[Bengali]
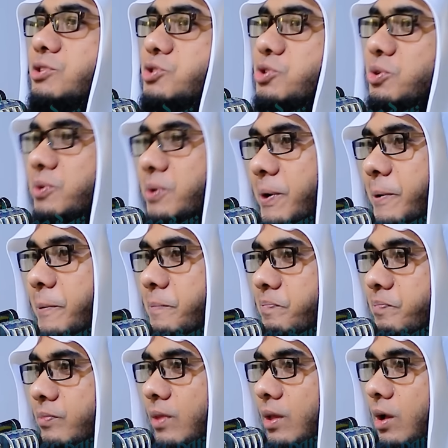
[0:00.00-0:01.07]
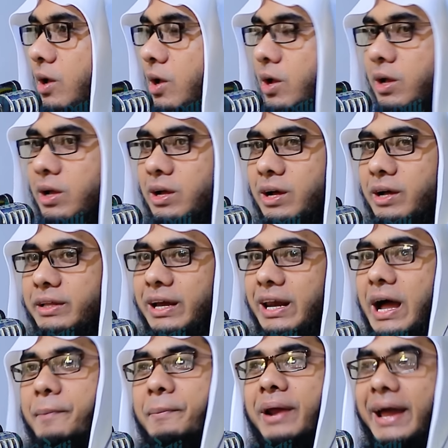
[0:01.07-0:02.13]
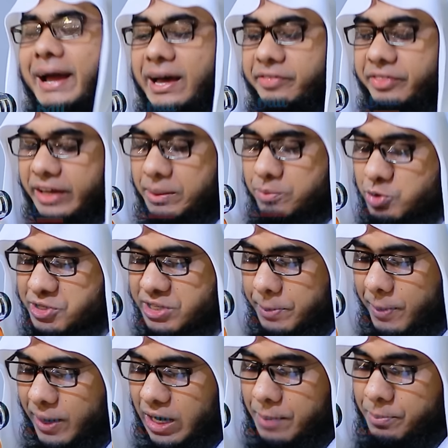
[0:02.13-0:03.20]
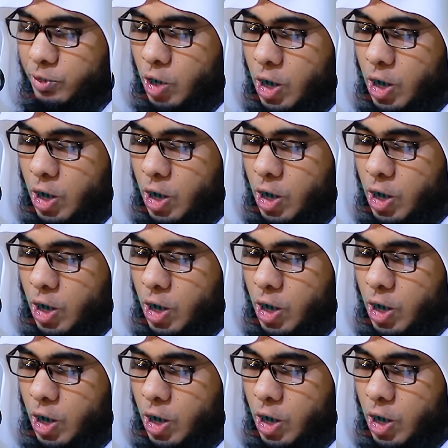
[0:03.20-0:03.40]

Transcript: আছো তাহলে আমরা এখান থেকে বুঝতে পারলাম